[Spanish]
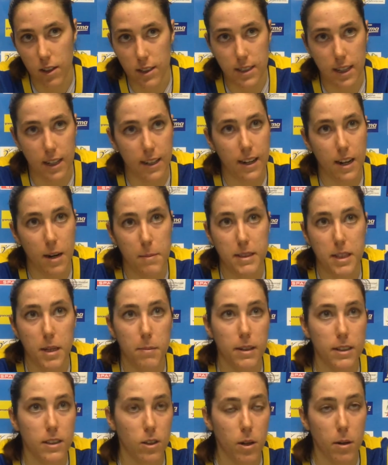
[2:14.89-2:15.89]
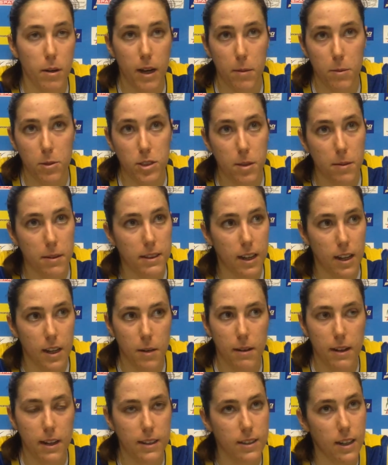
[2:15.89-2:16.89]
El salir en la mitad de parte, aunque vayamos de 20
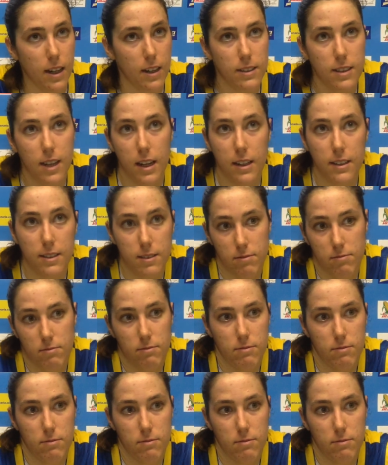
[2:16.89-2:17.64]
arriba, hay que salir,